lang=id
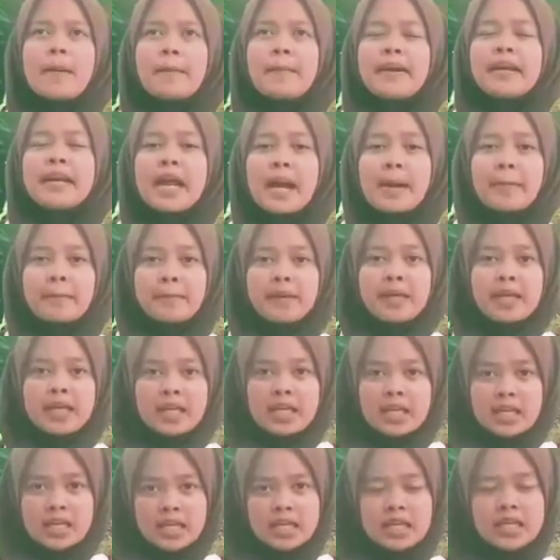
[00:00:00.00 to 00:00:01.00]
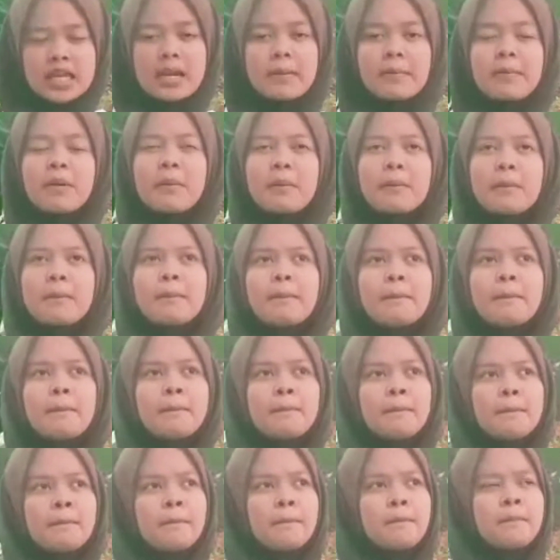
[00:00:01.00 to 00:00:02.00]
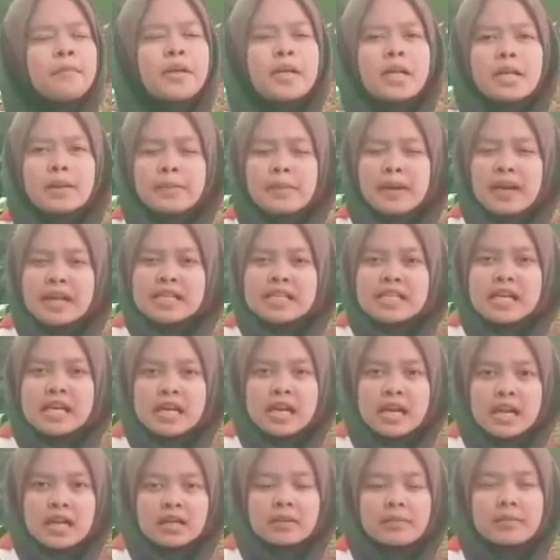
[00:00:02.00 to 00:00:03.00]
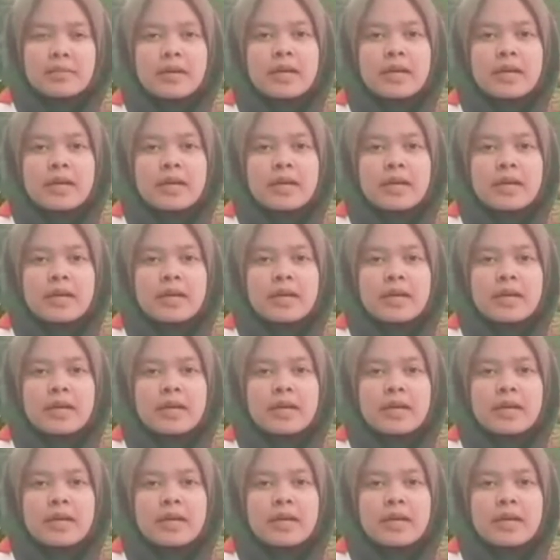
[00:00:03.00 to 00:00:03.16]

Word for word: mendampingi dan memberi pelajaran